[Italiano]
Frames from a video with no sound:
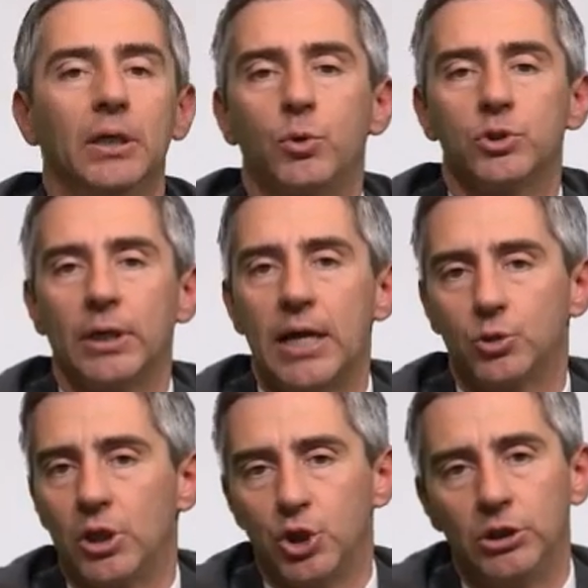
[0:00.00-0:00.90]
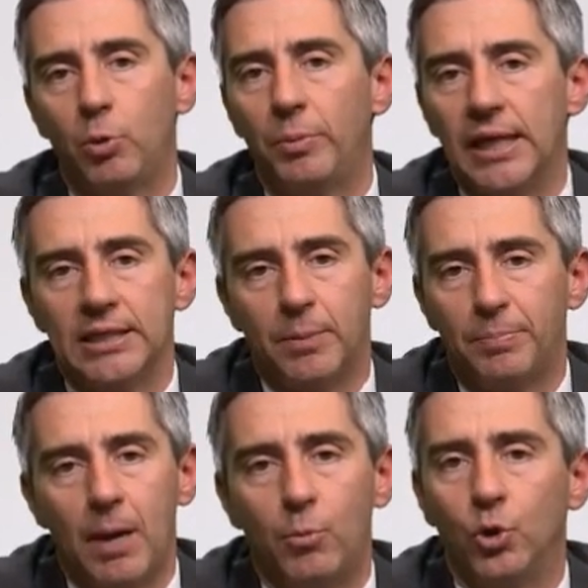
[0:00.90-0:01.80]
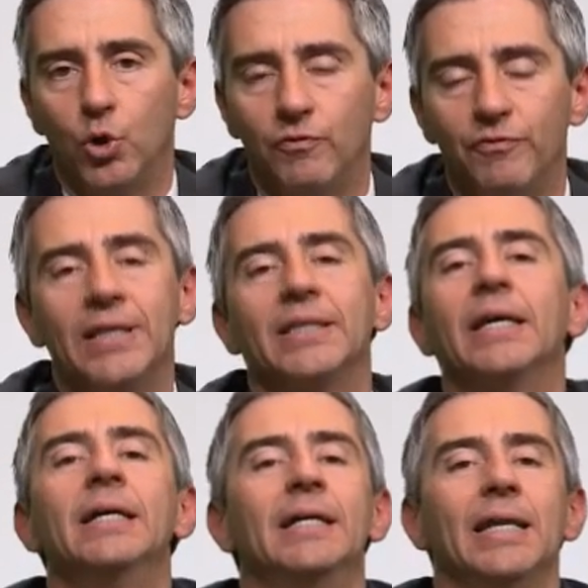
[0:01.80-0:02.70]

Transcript: in questo caso l'agente immobiliare sappiamo non vende